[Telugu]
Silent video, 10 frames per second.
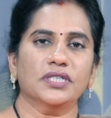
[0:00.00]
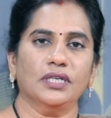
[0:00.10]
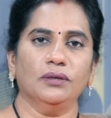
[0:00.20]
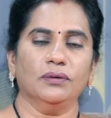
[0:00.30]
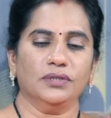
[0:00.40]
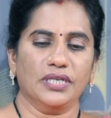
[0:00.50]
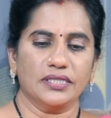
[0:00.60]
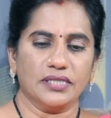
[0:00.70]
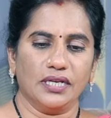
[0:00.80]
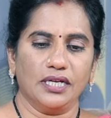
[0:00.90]
విషయాల్లో
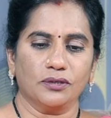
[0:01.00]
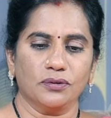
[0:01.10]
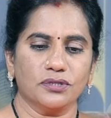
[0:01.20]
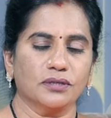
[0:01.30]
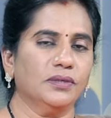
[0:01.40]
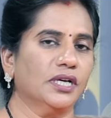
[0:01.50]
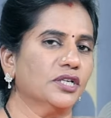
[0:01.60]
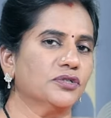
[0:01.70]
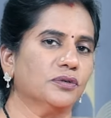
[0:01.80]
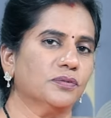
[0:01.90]
న్యాయ సలహాల కోసం
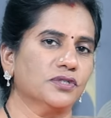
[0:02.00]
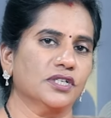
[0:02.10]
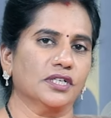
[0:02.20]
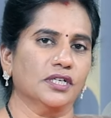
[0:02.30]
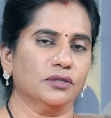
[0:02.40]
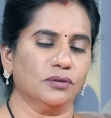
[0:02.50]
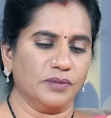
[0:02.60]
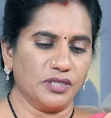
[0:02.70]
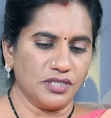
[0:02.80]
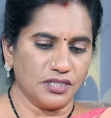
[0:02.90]
నాగేశ్వరరావు పూజారి గారితో
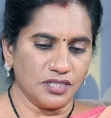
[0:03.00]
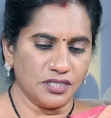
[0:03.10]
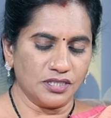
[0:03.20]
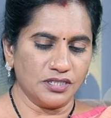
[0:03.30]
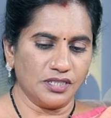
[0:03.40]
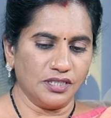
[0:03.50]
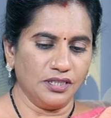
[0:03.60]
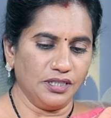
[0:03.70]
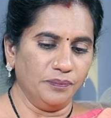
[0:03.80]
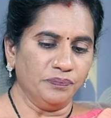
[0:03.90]
మనం చర్చించడం
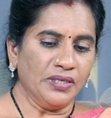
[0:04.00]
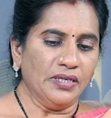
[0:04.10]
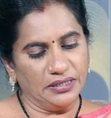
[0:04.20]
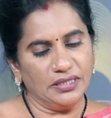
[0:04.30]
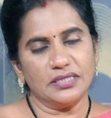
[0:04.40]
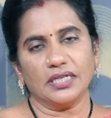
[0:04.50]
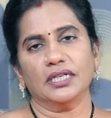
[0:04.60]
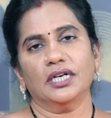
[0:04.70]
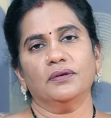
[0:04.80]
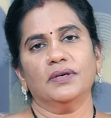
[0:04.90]
జరిగింది నిన్న
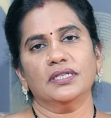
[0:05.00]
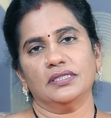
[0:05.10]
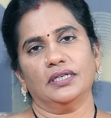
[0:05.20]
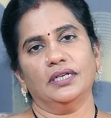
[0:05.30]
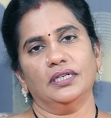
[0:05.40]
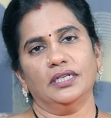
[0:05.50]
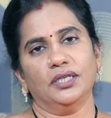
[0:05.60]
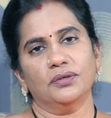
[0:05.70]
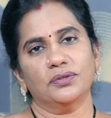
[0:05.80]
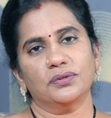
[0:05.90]
జరిగినటువంటి
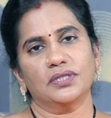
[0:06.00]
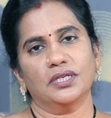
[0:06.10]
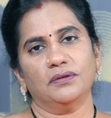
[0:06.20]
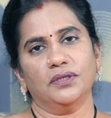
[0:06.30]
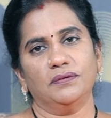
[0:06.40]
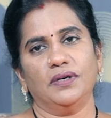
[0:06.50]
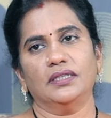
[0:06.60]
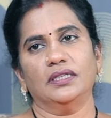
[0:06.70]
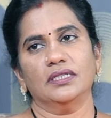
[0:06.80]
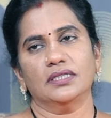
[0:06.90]
సంఘటన ఈరోజు చూసినటువంటి
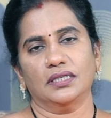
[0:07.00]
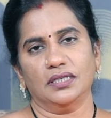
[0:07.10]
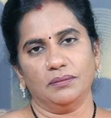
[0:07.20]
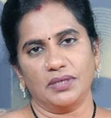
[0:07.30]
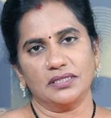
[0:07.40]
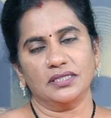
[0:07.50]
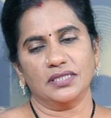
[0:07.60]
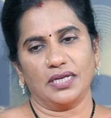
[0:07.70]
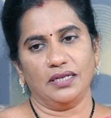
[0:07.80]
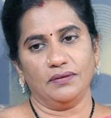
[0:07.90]
వార్త నిజంగా నా
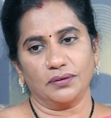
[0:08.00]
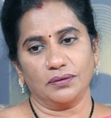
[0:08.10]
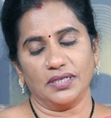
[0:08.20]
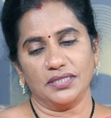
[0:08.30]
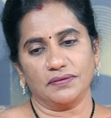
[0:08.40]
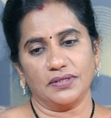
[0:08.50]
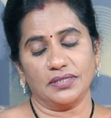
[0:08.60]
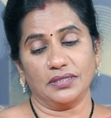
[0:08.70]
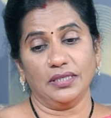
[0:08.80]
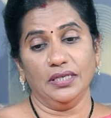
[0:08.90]
మనసును చాలా వరకు
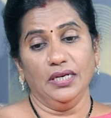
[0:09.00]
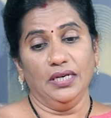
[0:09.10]
కలిచివేసింది